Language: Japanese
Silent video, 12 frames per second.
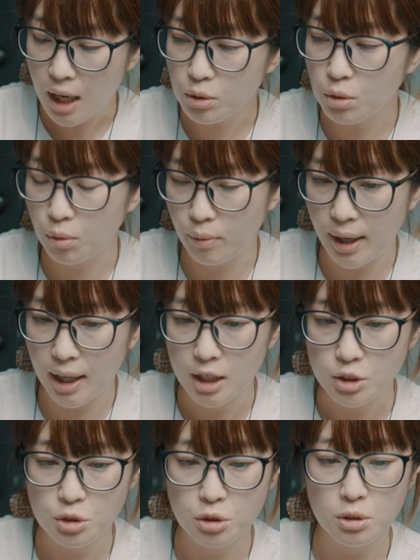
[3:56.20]
あと
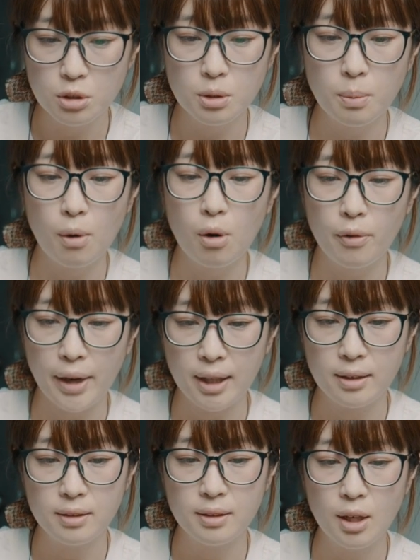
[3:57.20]
は中望
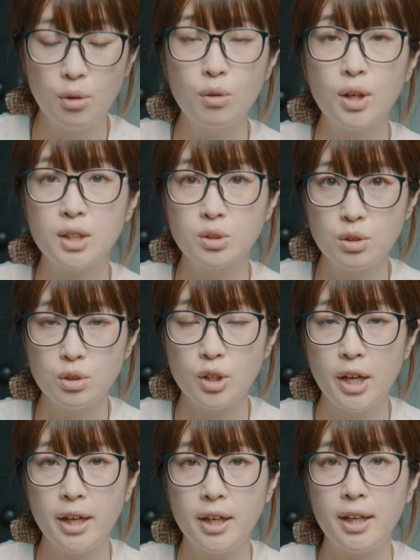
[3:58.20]
遠なおか
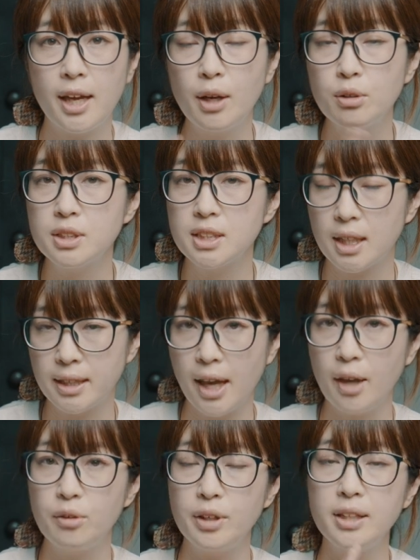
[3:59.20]
つ F 値が
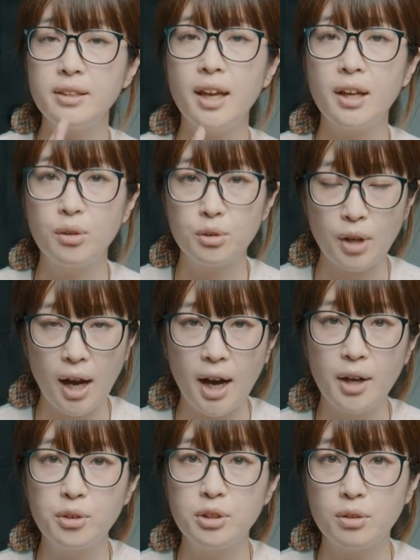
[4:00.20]
ね F1.4
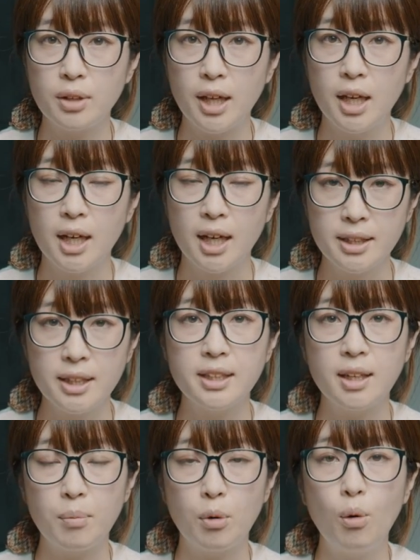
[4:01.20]
と明るいのでかな
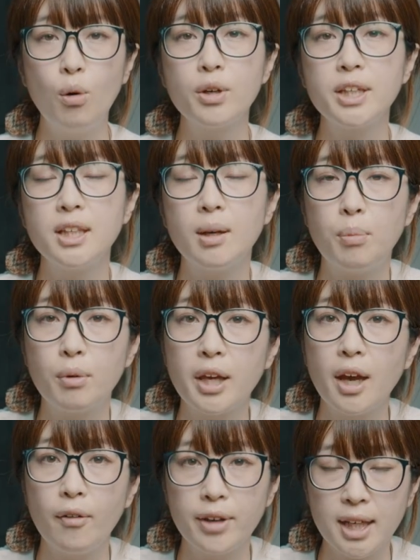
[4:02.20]
りね大きな
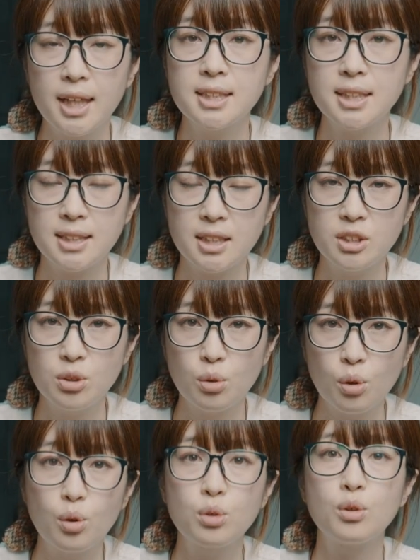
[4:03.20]
ボケを生かした写真を
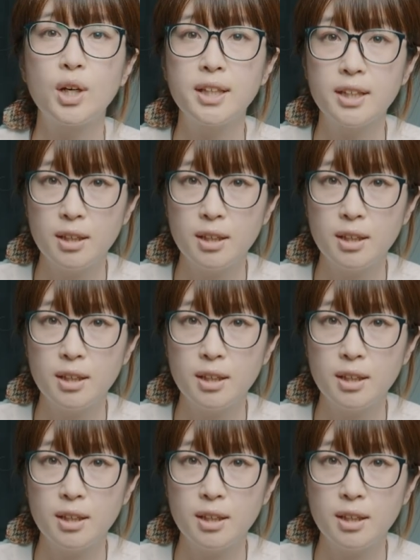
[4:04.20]
撮ることがで